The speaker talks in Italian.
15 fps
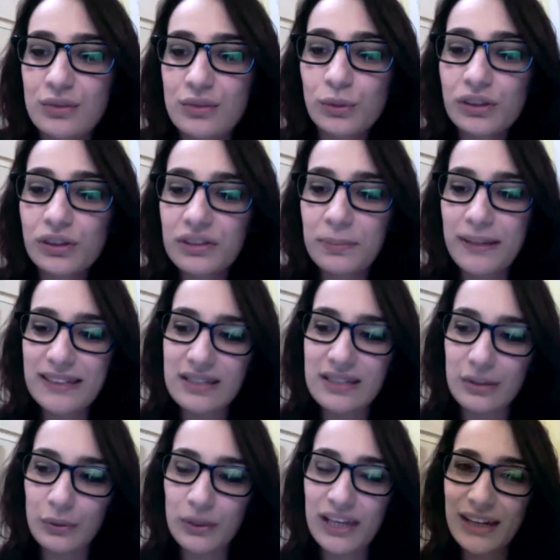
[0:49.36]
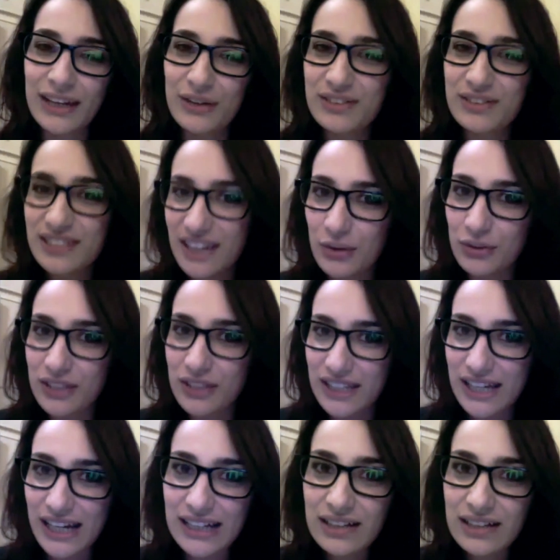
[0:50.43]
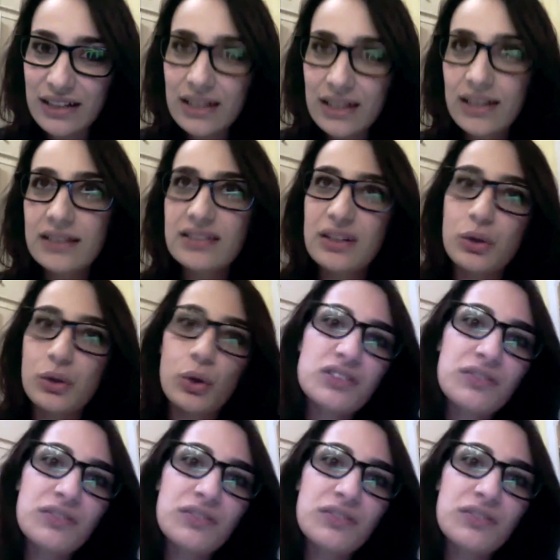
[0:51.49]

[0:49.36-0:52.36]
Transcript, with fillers: molti pensano che le cose che io dica siano cose